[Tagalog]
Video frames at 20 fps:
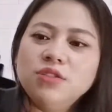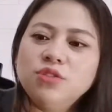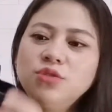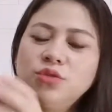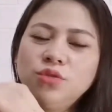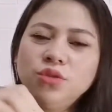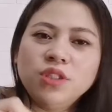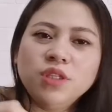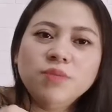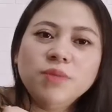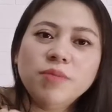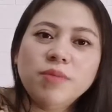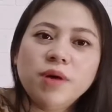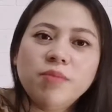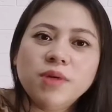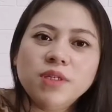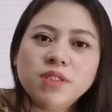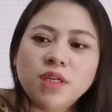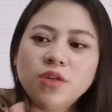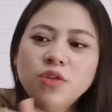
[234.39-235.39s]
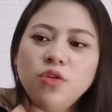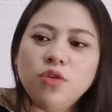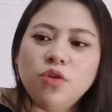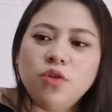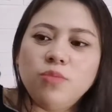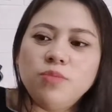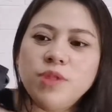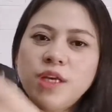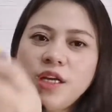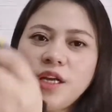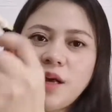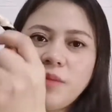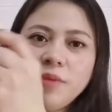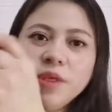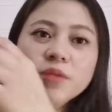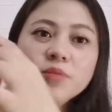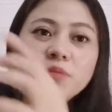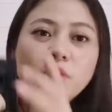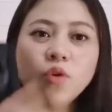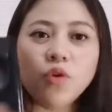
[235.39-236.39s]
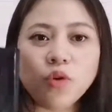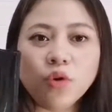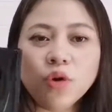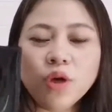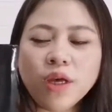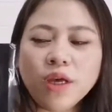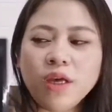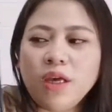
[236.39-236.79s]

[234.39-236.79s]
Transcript: so hindi mababasa yung loob na gamit mo.